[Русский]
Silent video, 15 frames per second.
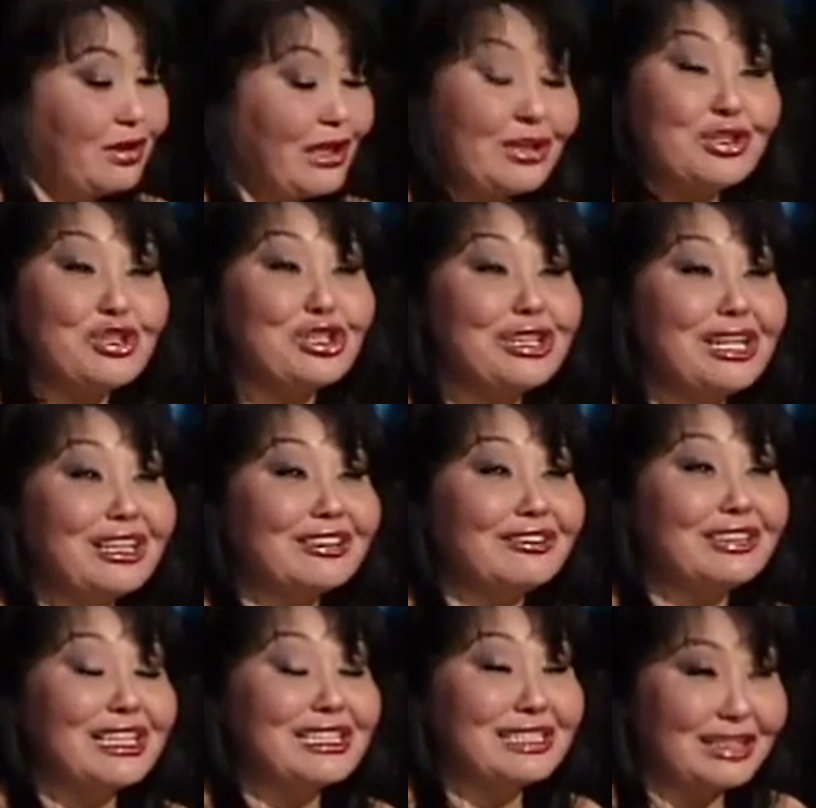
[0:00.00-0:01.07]
Я не считала
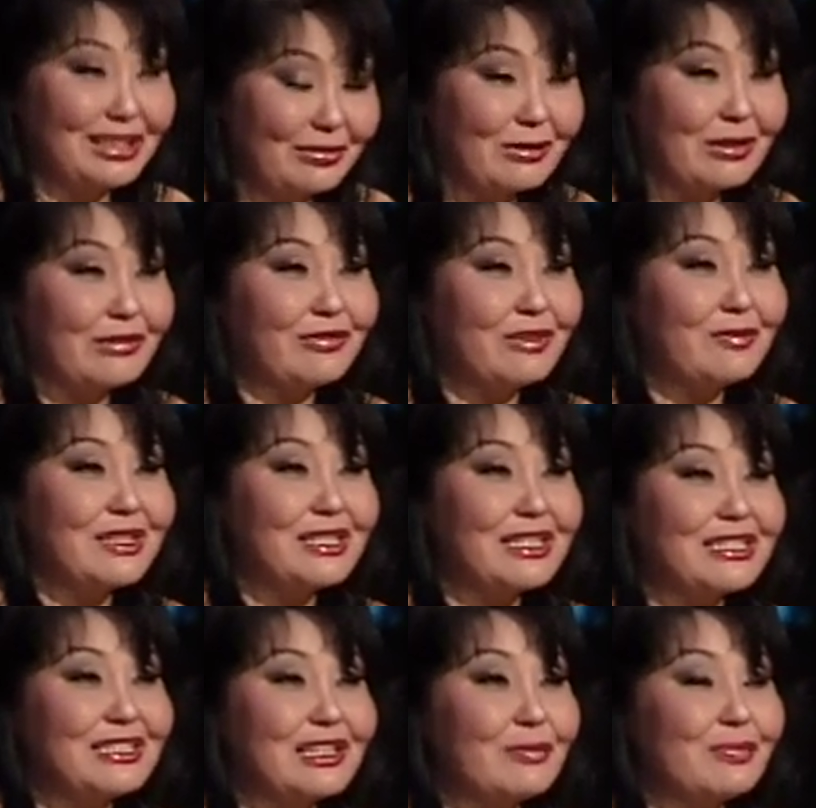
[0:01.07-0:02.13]
12 лет. Э, вы мне
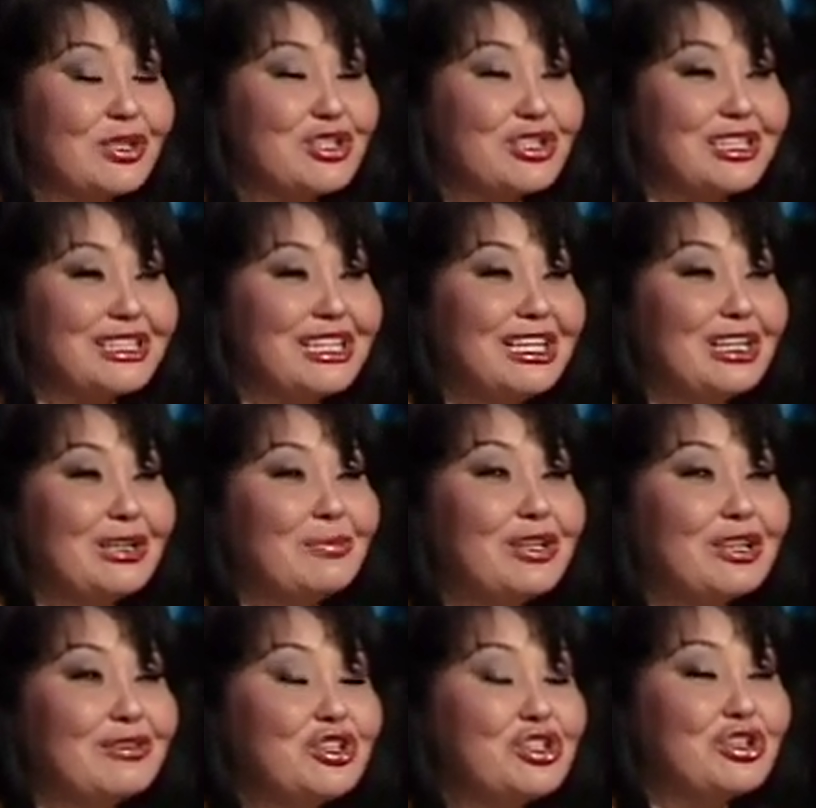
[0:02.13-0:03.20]
сказали просчитать
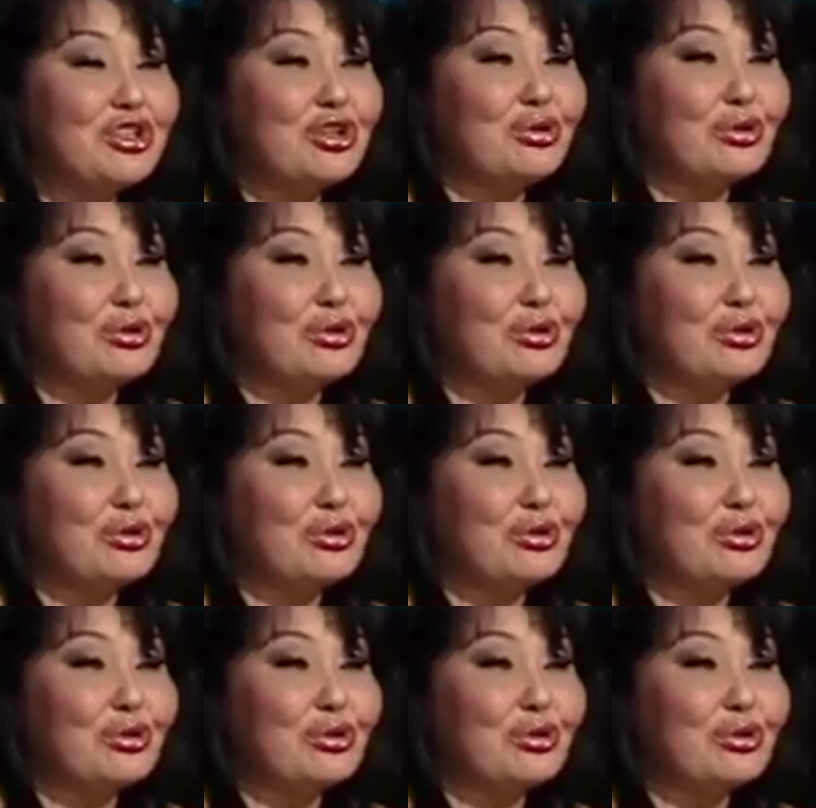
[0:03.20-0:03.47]
первые 4